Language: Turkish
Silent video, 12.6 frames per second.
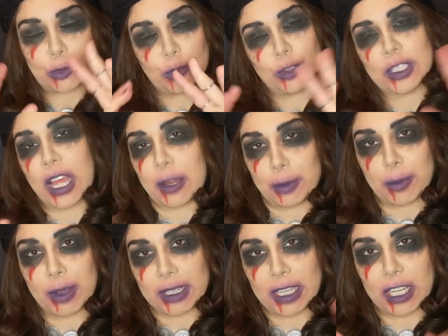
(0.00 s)
güzel bir
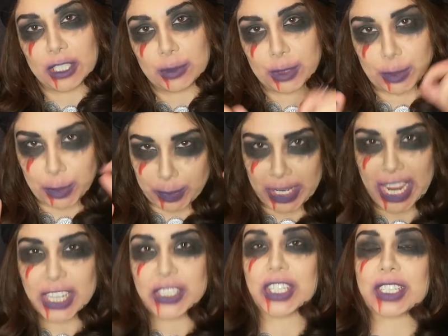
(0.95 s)
makyaj yapacağım ama
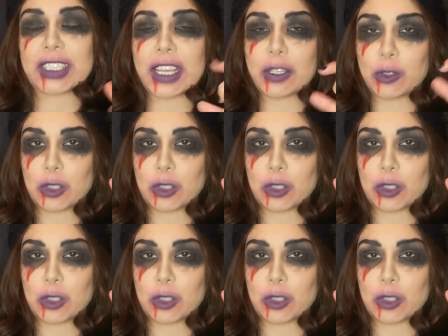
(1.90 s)
gerçekten